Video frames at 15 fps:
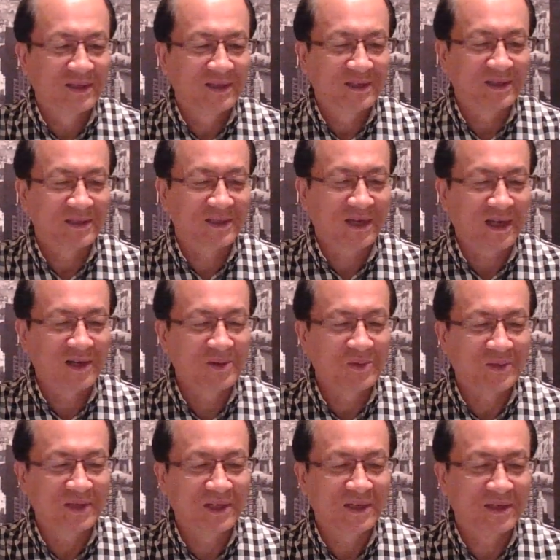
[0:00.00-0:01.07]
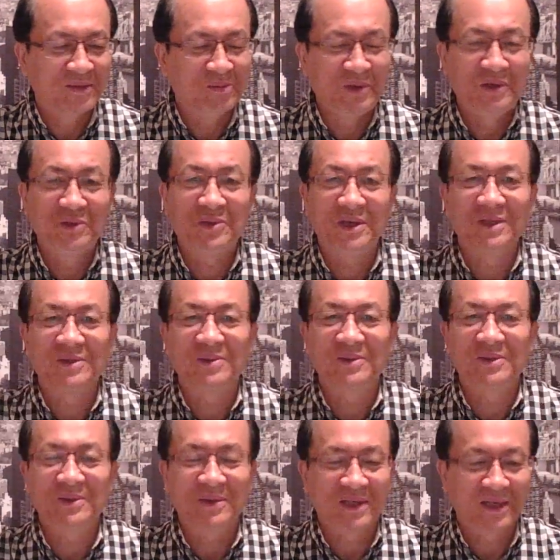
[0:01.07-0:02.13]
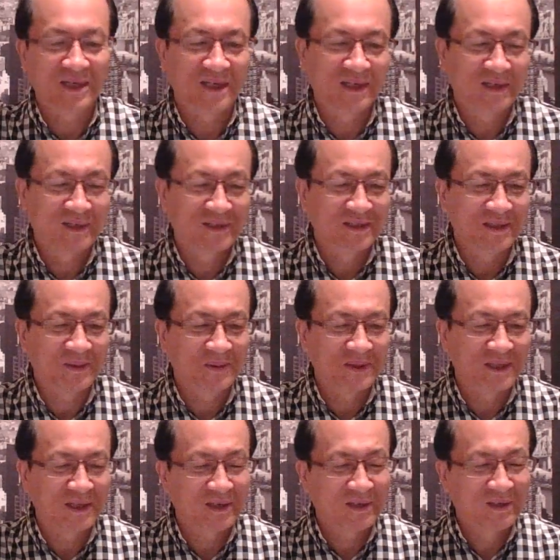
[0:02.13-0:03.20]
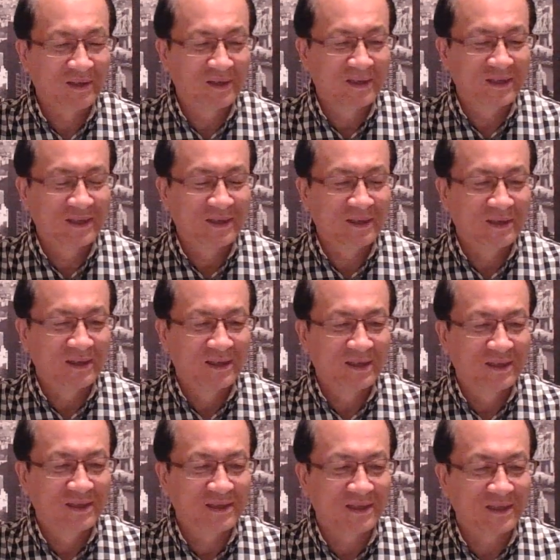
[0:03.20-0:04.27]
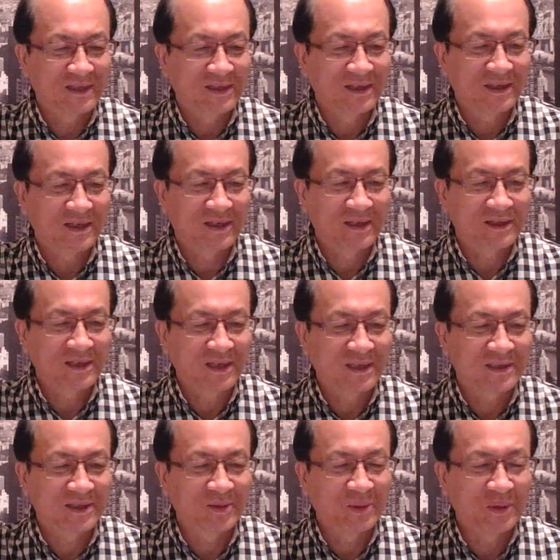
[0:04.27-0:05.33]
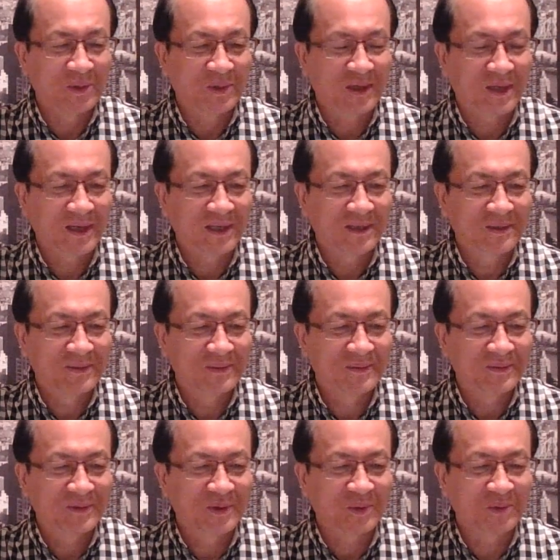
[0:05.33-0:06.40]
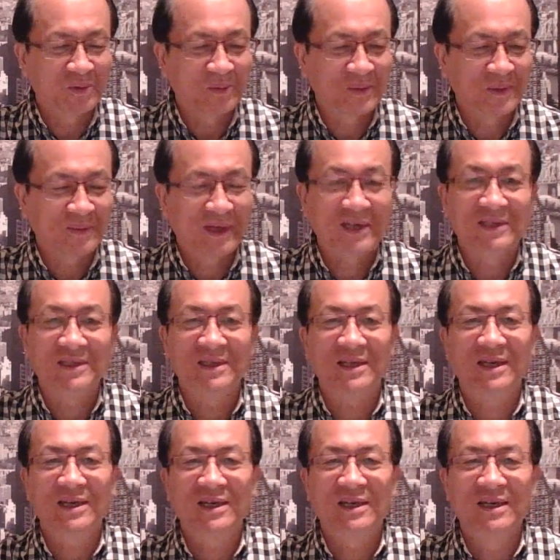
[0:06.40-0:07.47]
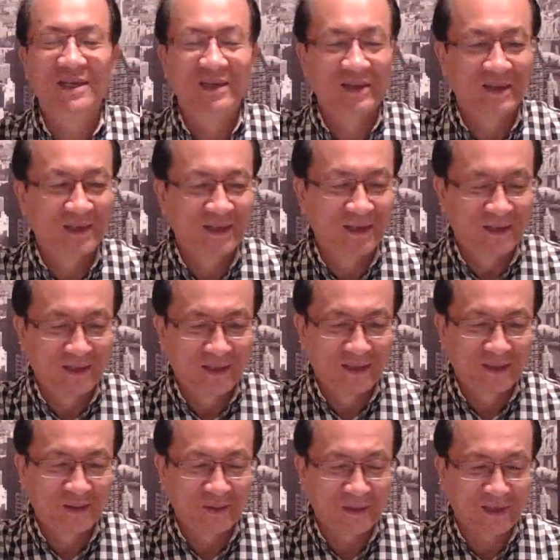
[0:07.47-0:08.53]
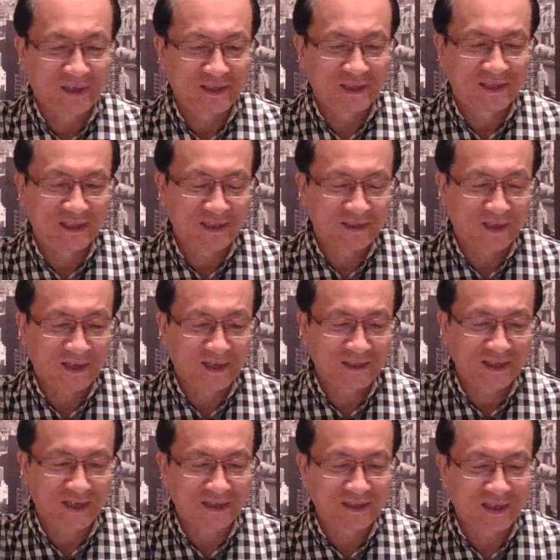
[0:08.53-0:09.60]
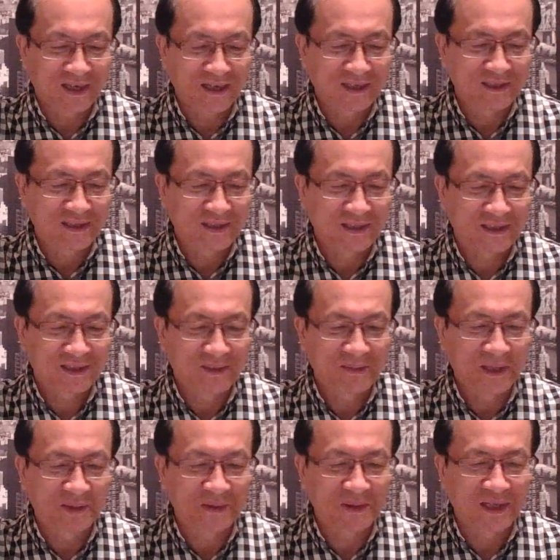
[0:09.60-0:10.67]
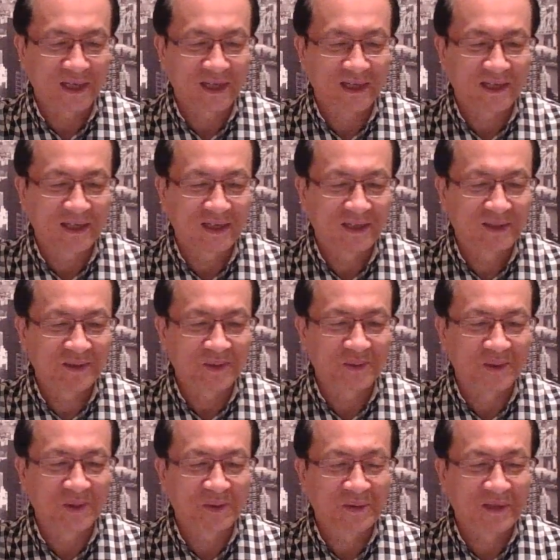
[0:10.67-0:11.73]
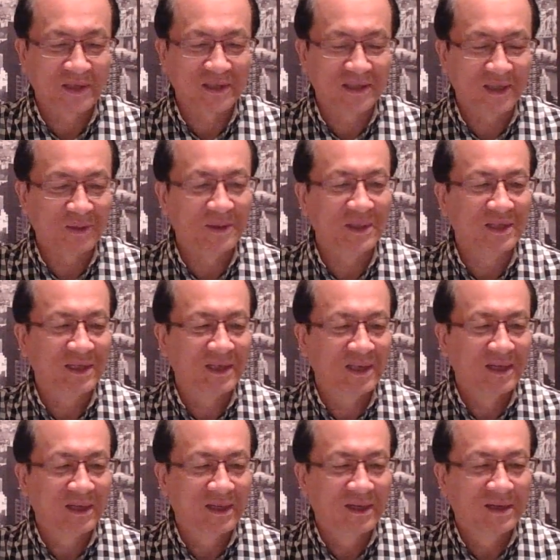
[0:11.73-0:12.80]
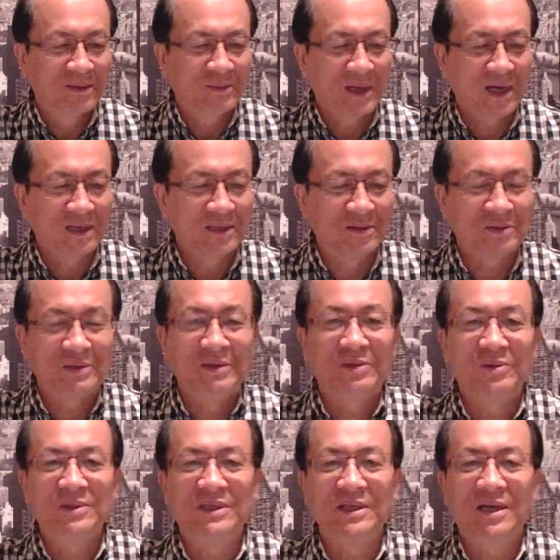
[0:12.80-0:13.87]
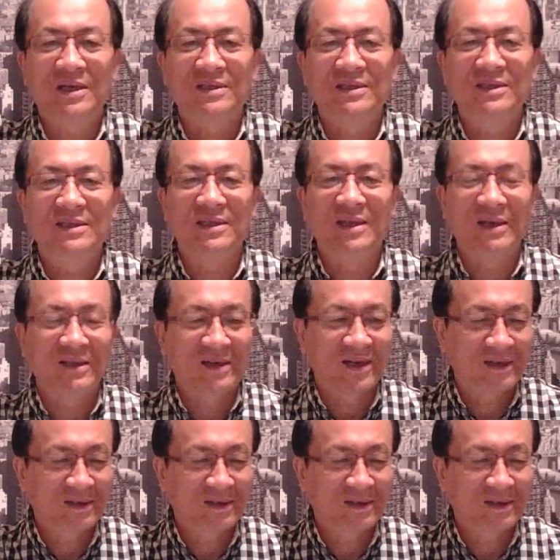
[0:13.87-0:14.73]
这是韩国的一个民选的总统哈，结果呢。这个在四月六号终于被判刑了，对他的审查长达了这个三百多天啊，终于有一个结论，判了有期徒刑二十四年呐，